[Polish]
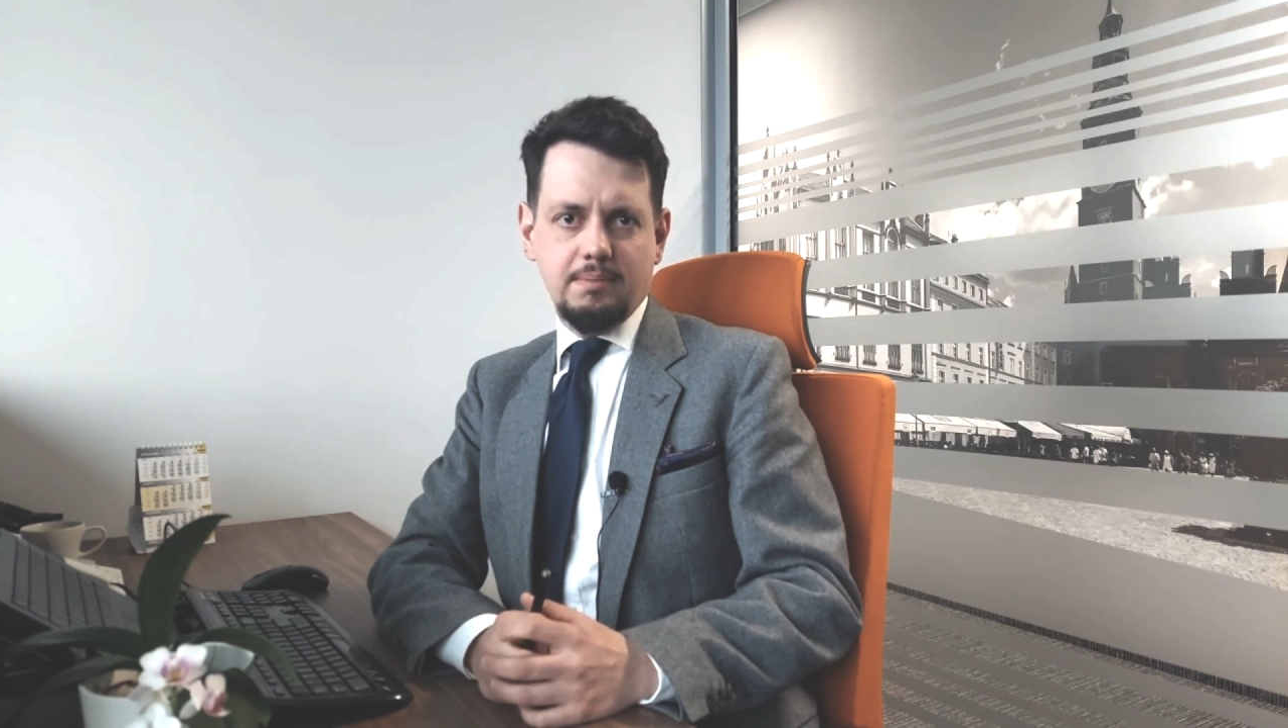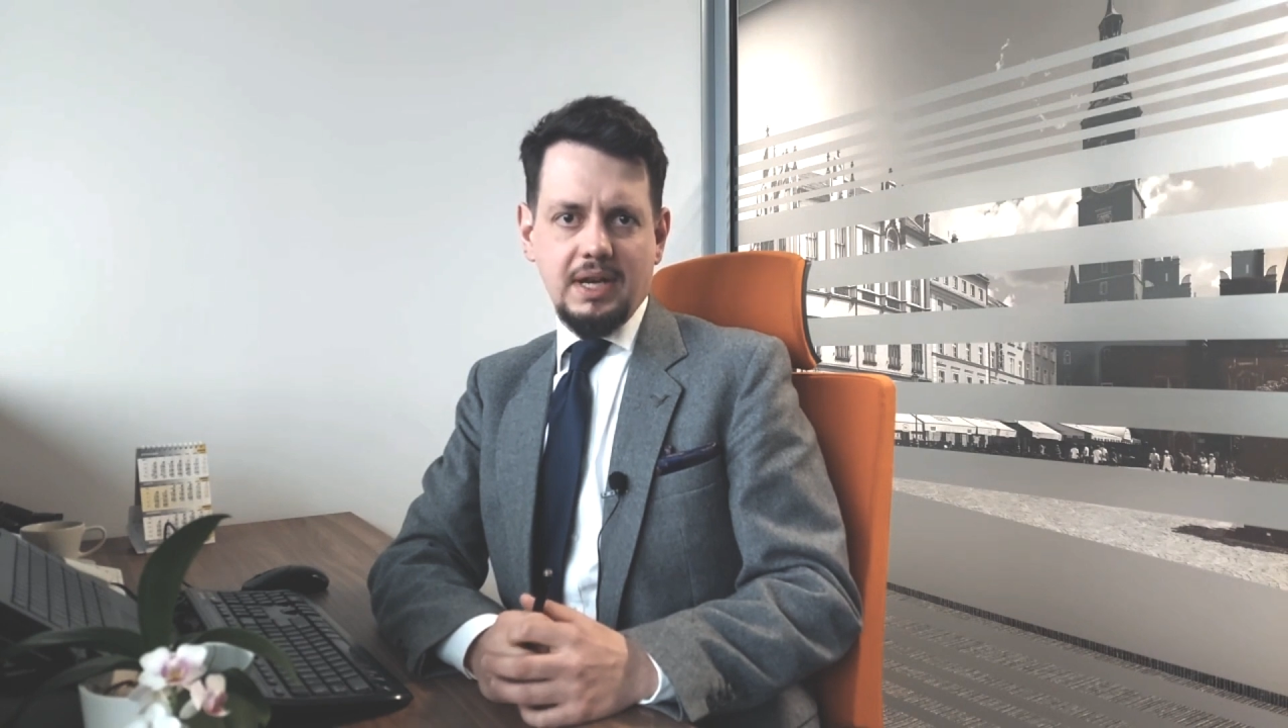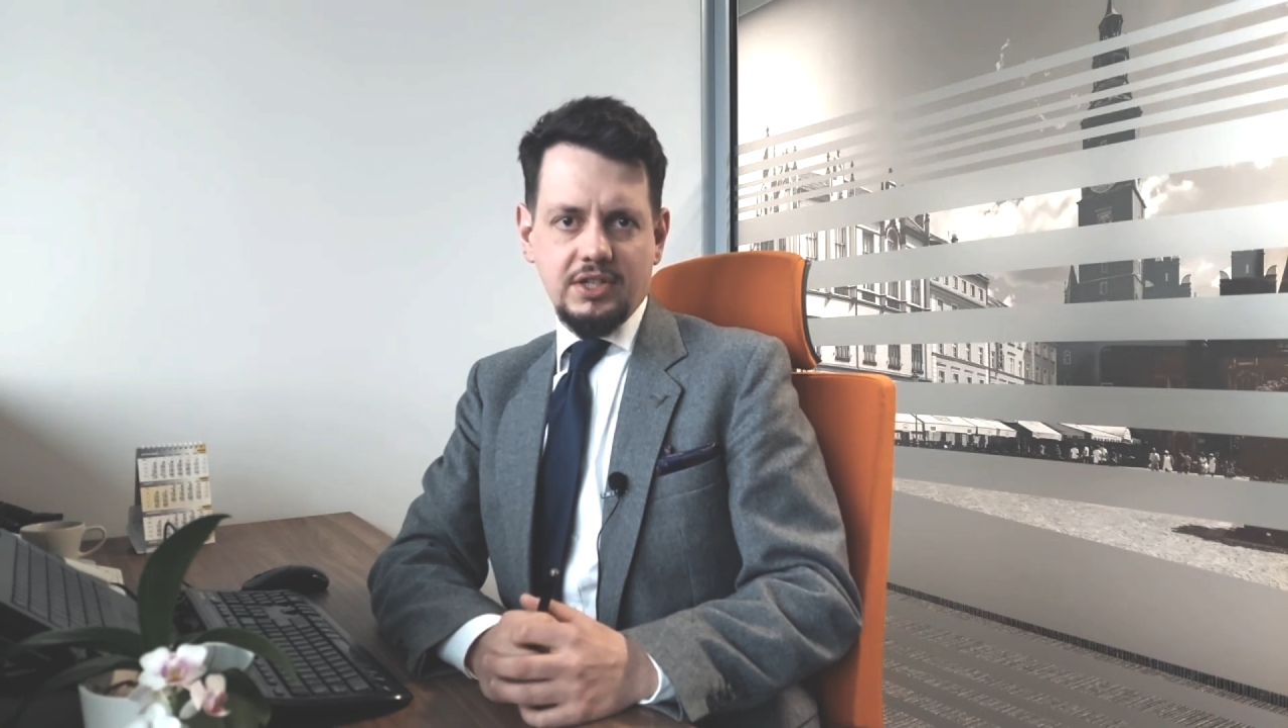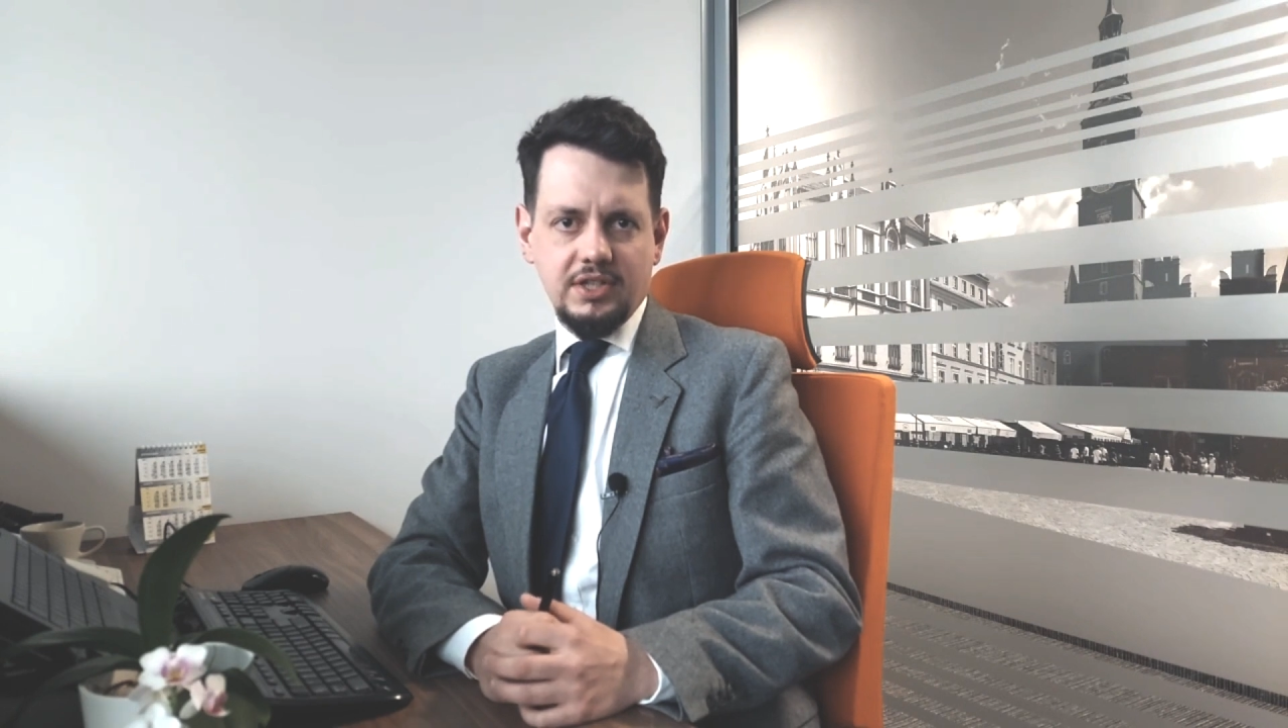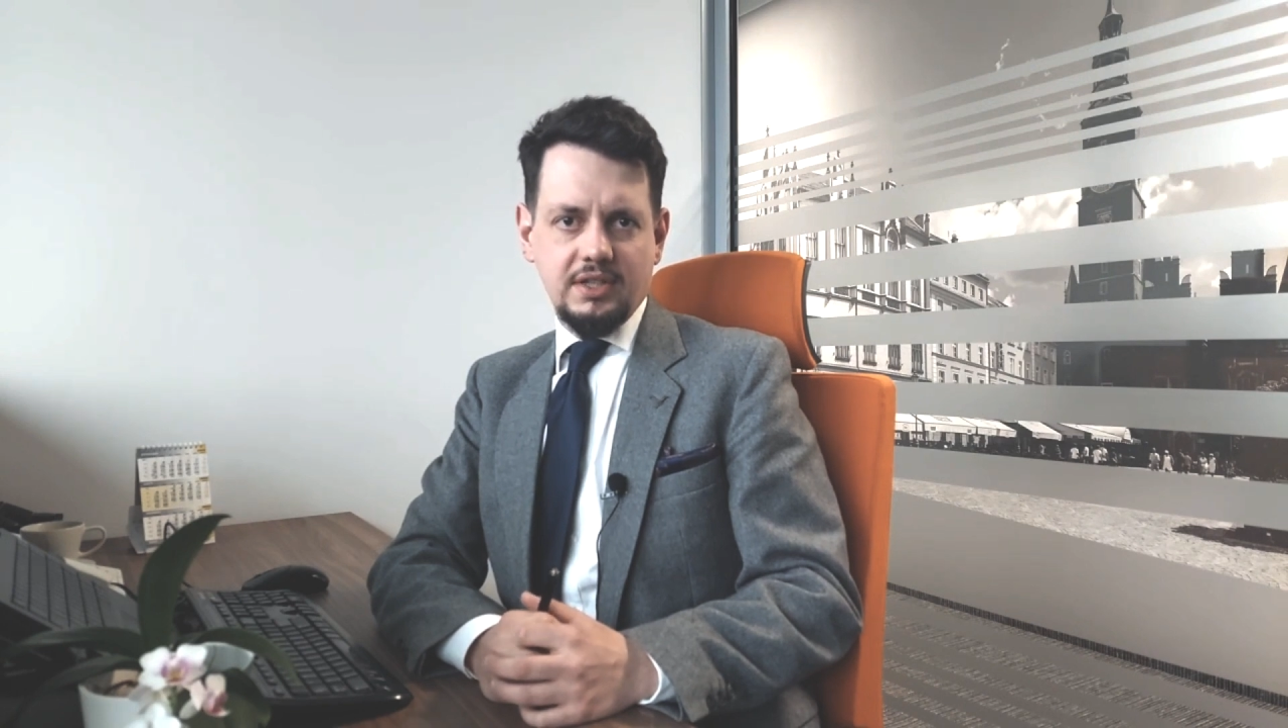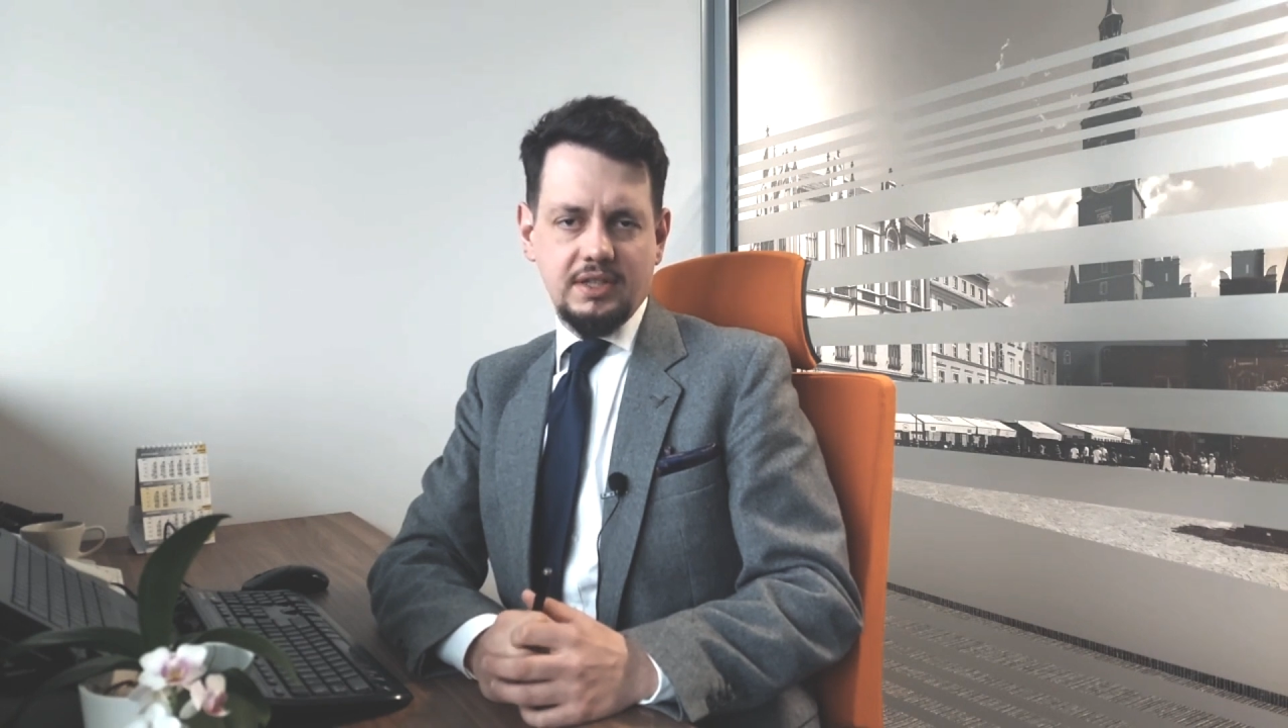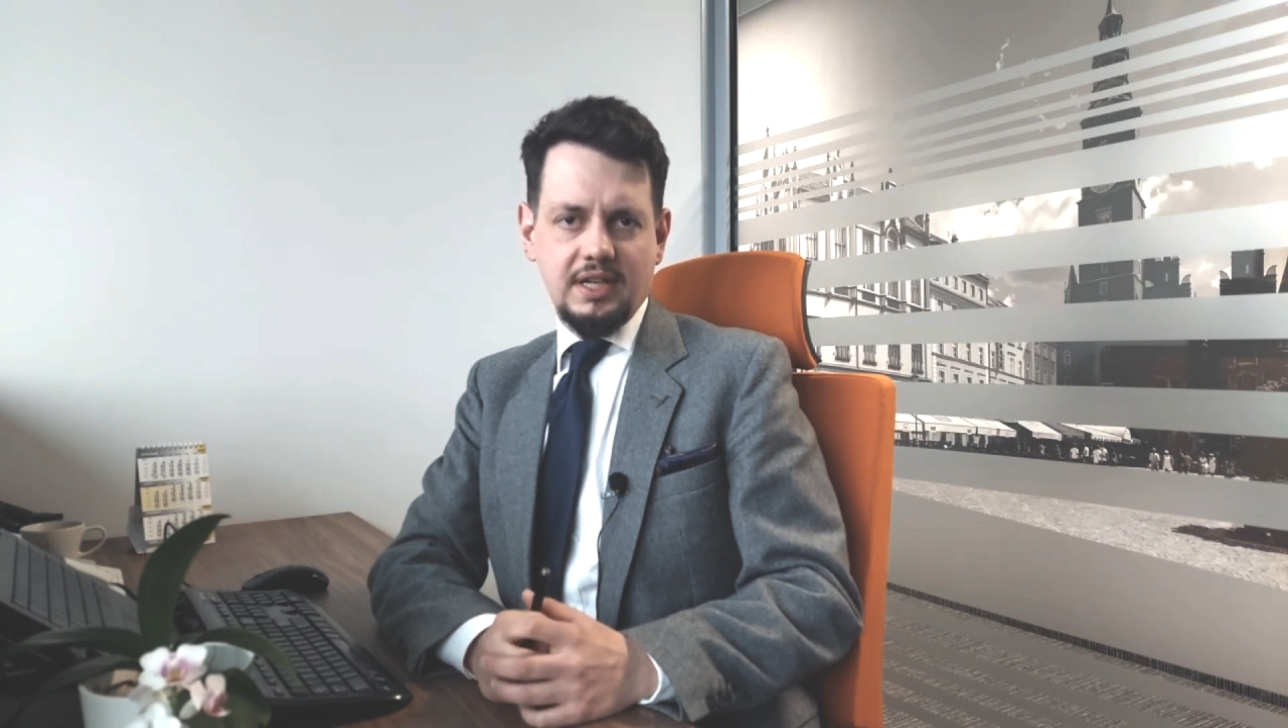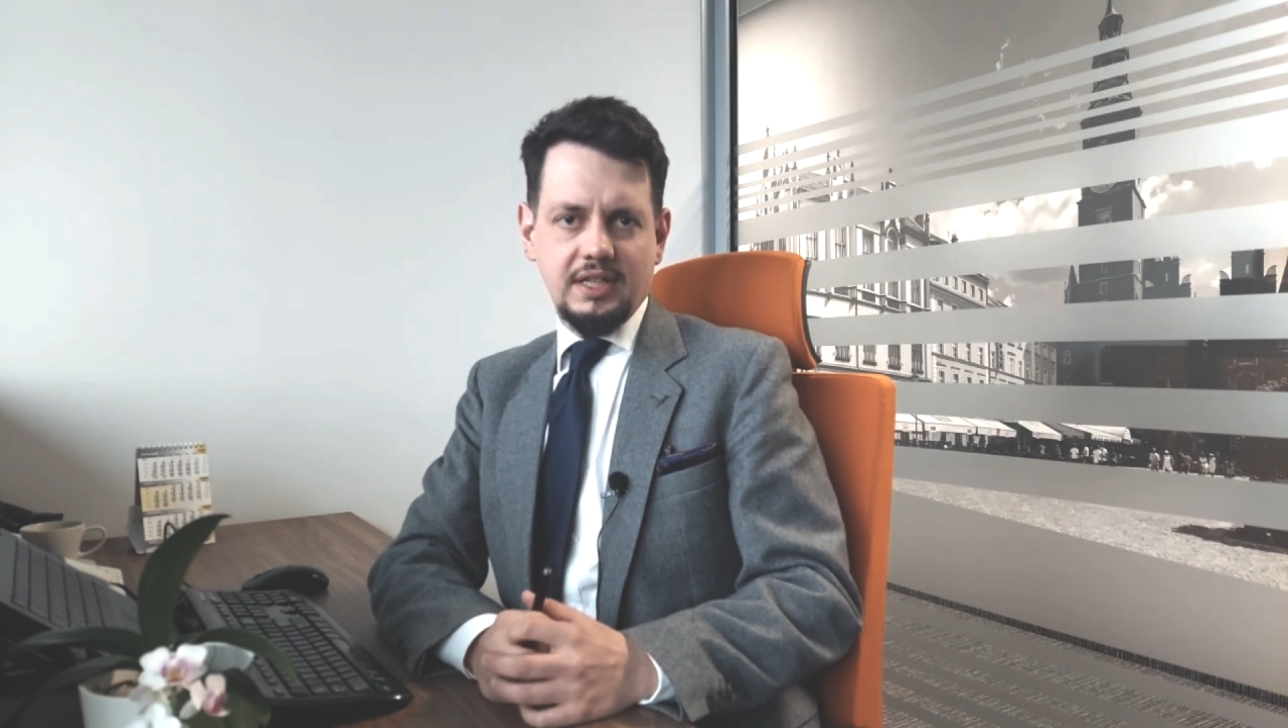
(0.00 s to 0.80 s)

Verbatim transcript: bardziej e,